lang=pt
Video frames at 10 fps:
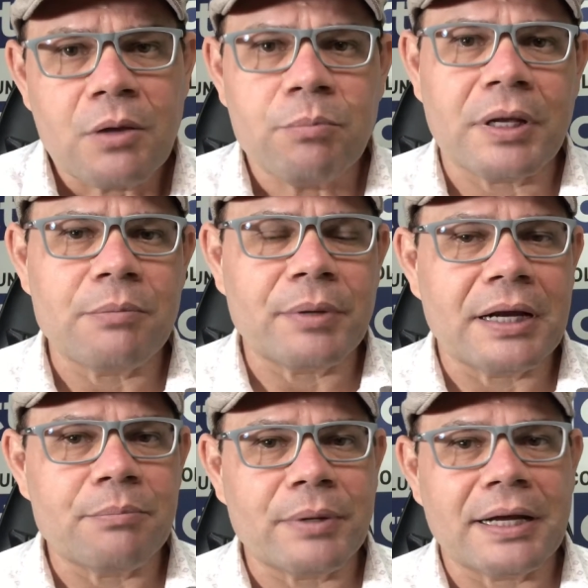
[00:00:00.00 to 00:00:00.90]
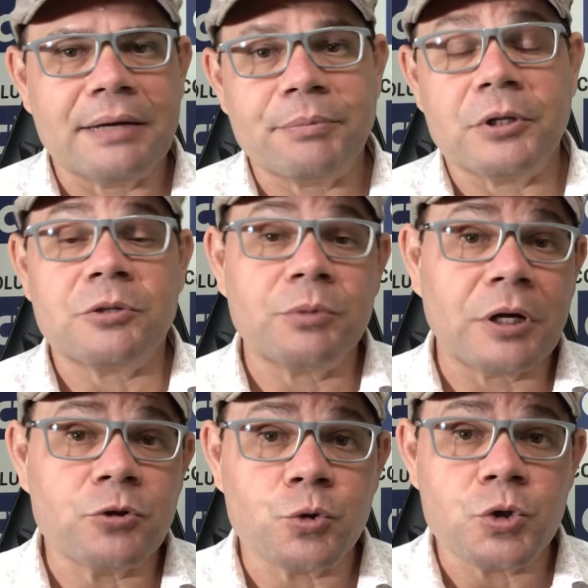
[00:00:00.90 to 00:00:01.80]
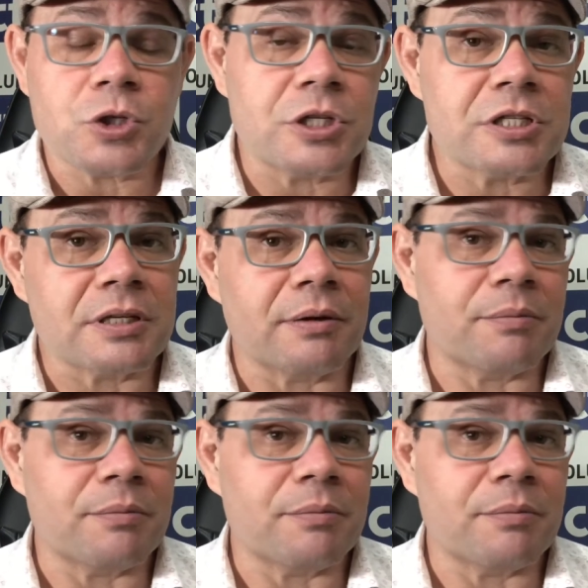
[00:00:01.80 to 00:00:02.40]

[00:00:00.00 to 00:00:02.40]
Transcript: pela, pela, pela, pelo Tribunal de Justiça,